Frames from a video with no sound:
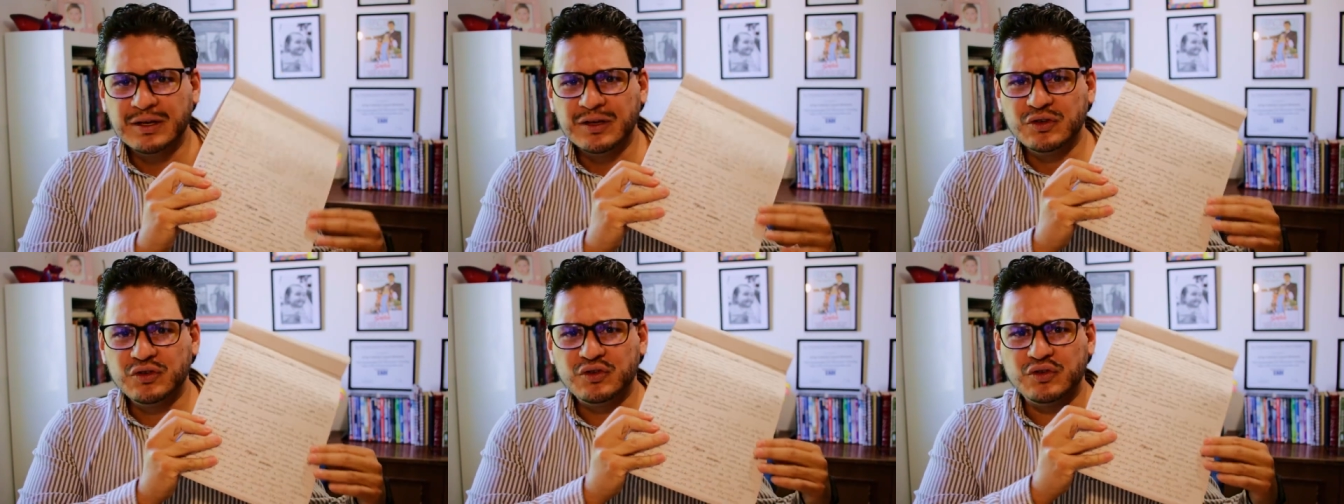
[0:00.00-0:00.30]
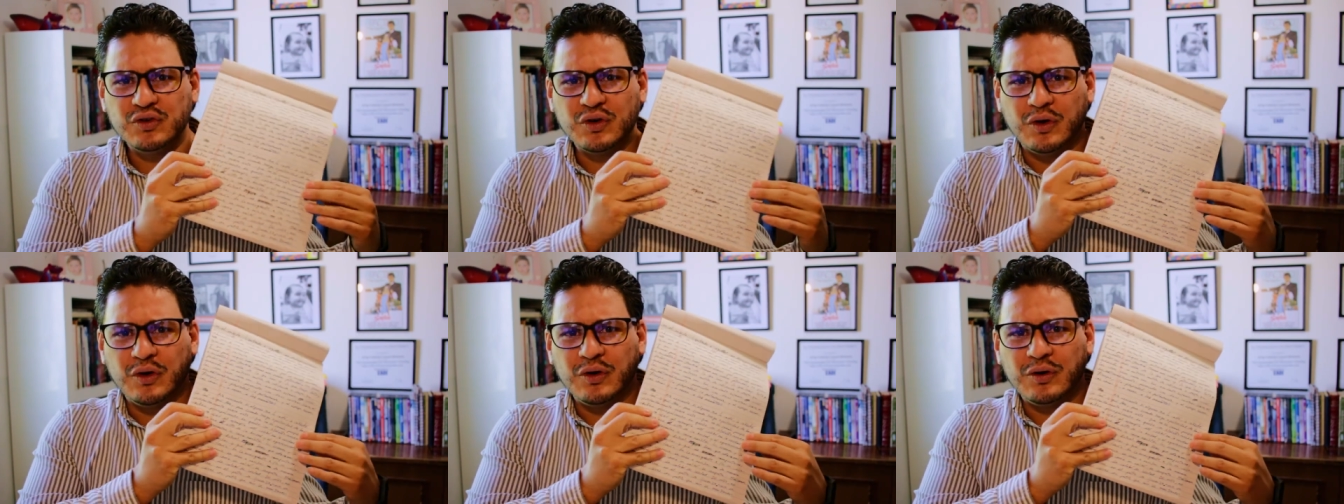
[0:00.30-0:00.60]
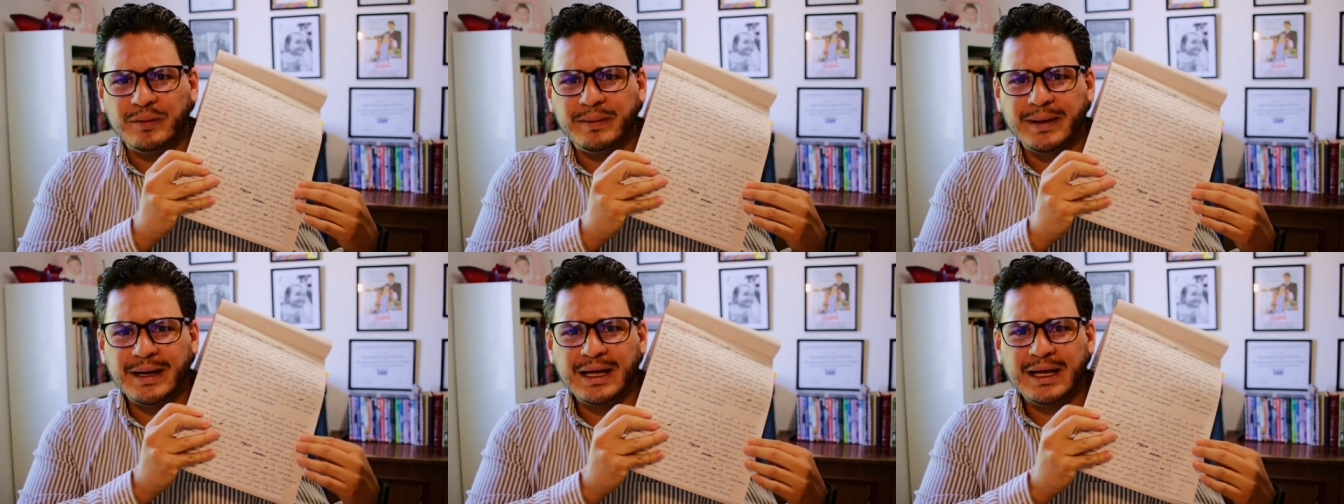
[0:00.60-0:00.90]

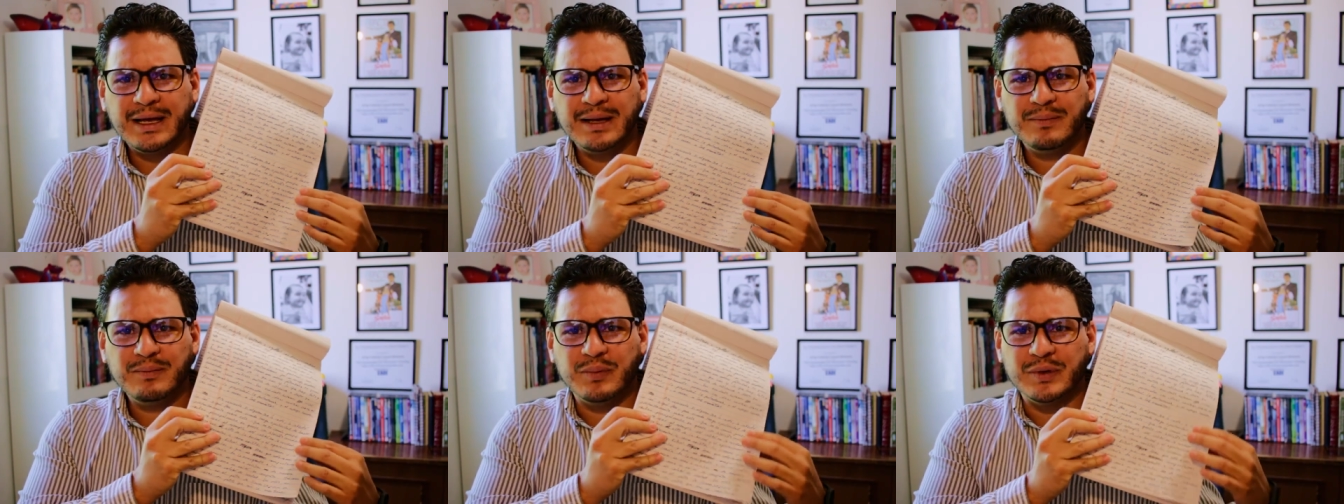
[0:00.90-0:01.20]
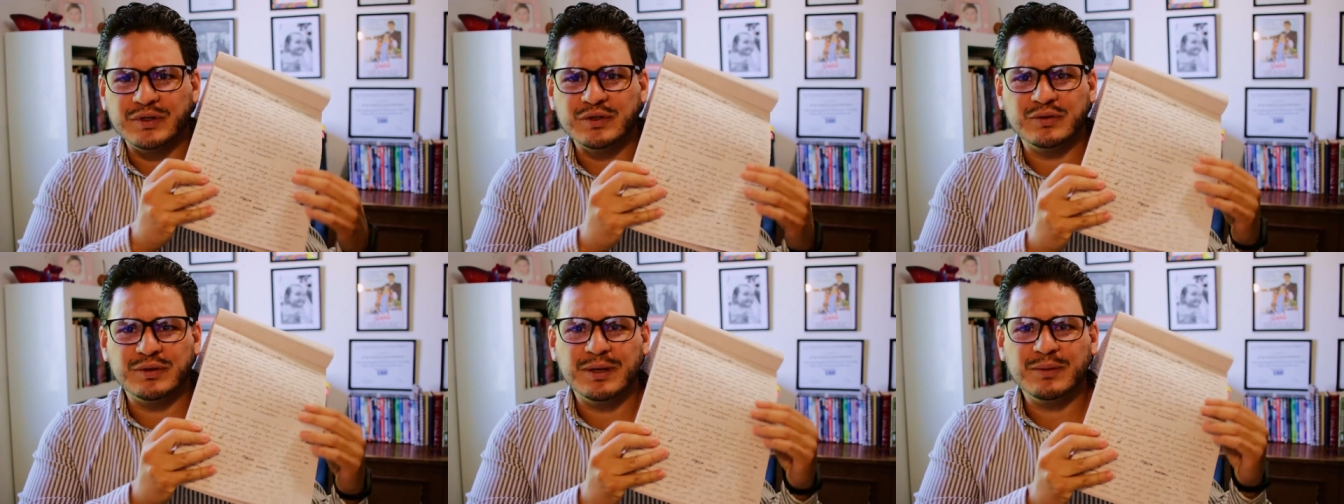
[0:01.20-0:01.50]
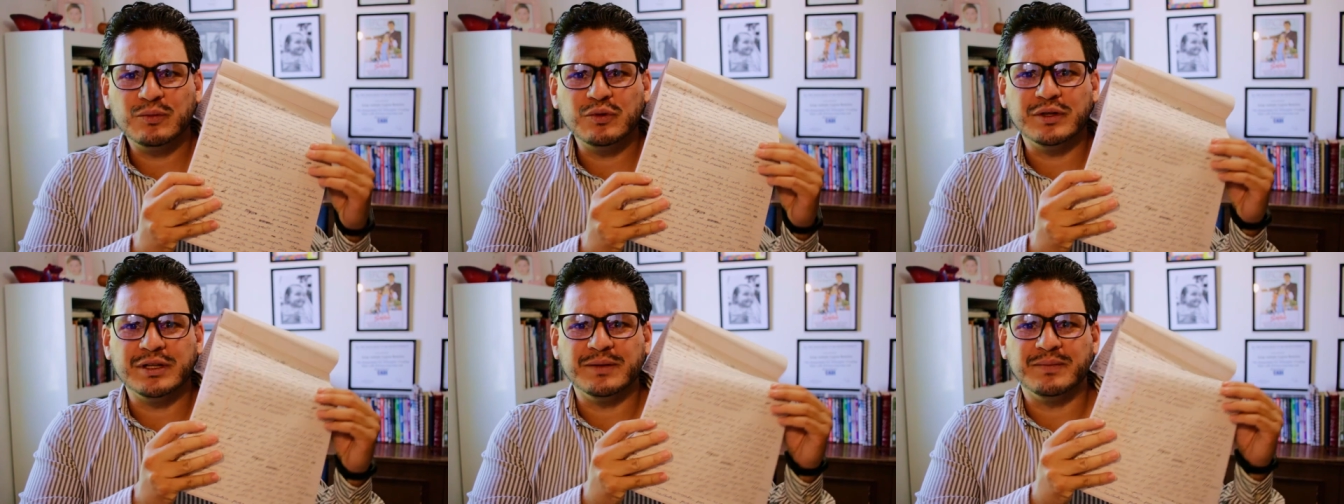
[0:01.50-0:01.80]
sobre pues una
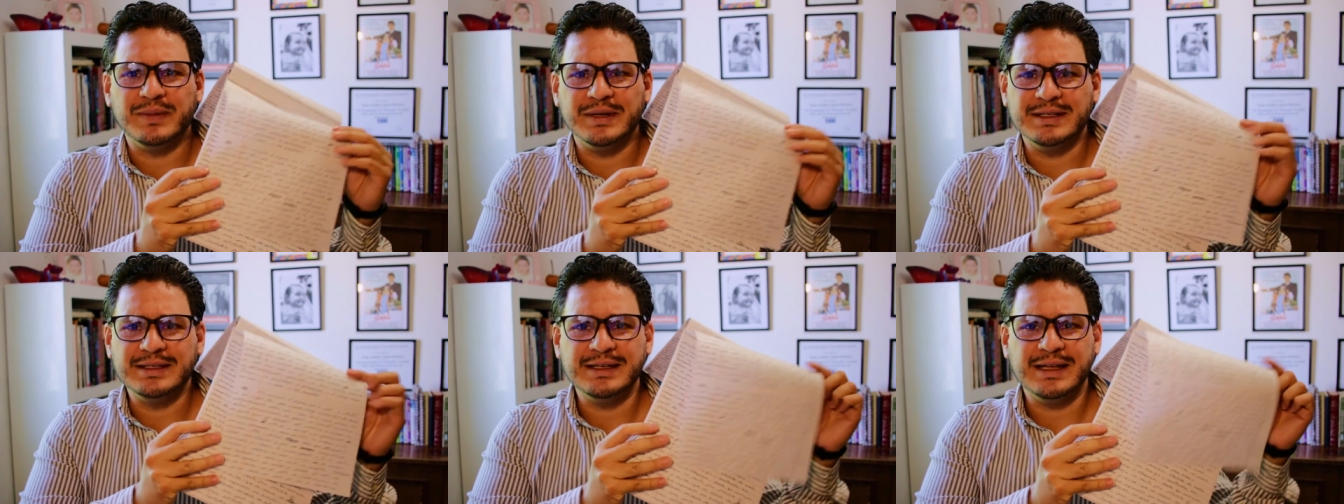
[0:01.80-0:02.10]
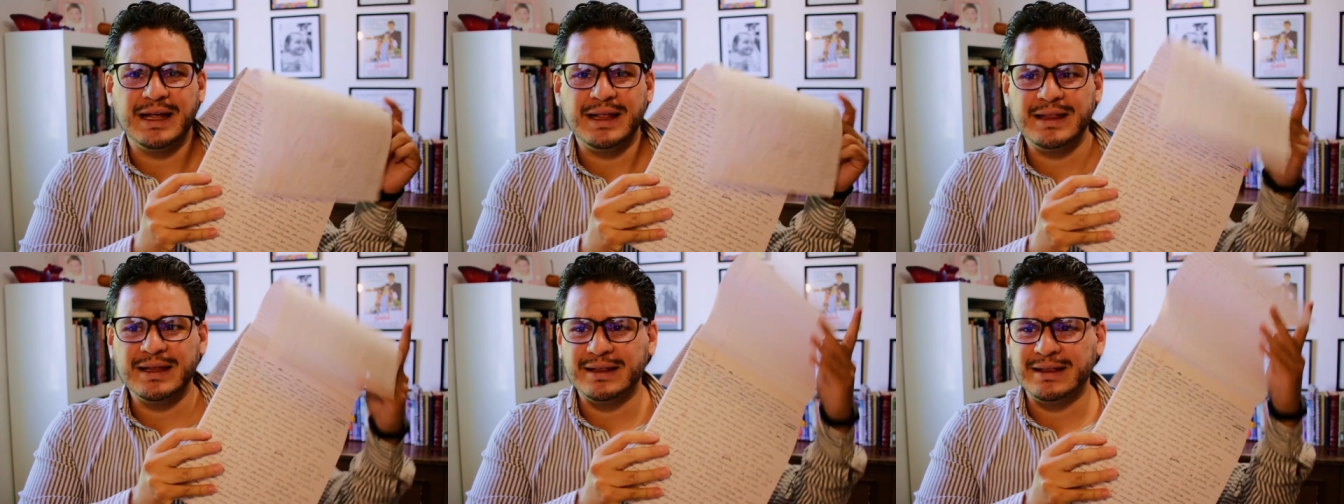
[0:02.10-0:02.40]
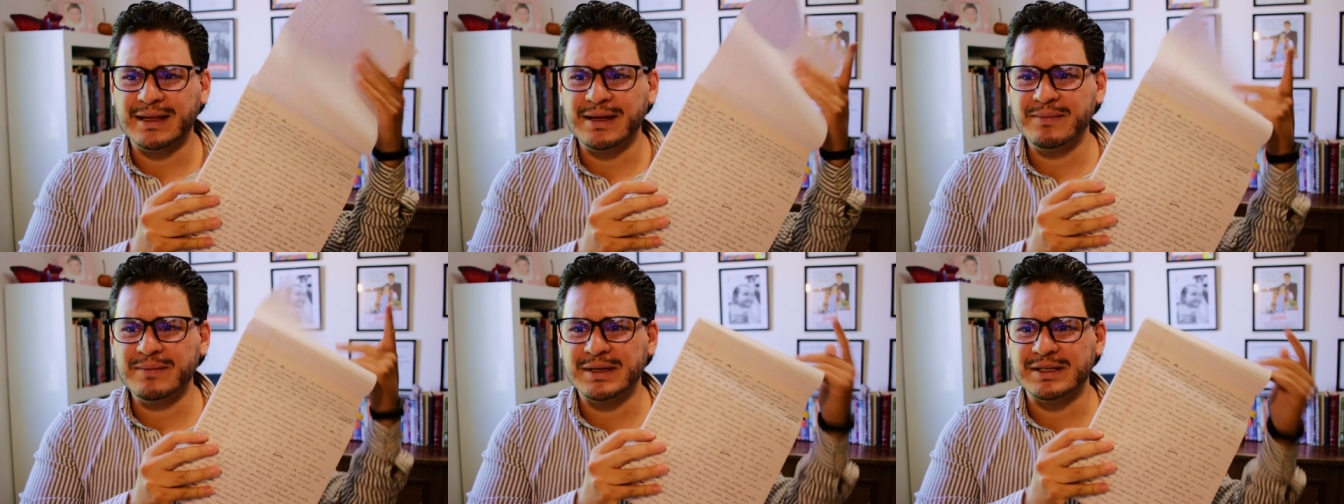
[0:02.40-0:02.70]
multiplicidad de
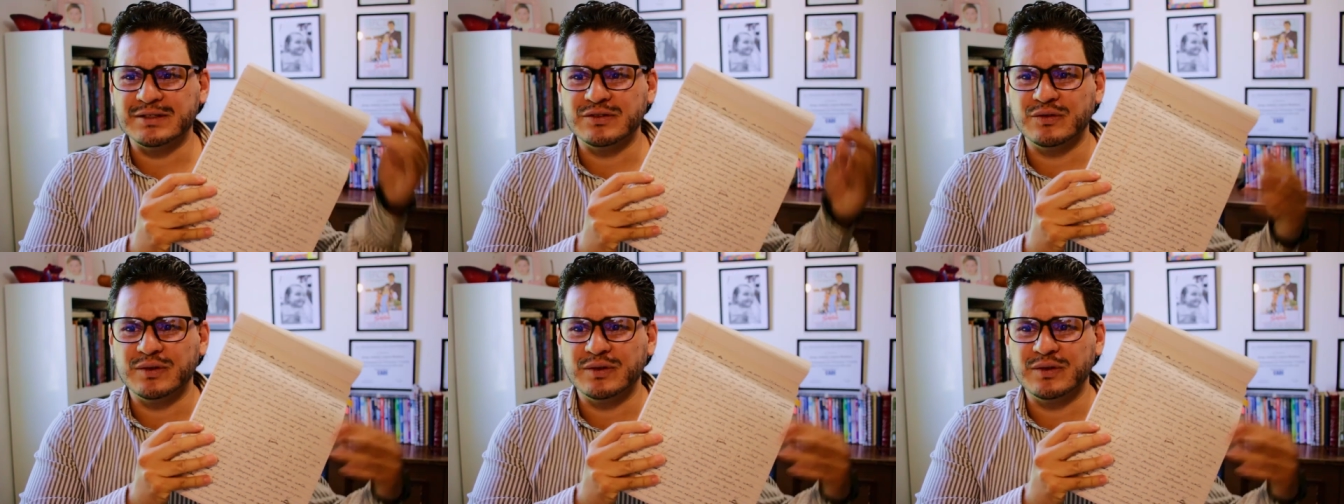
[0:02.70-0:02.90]
temas.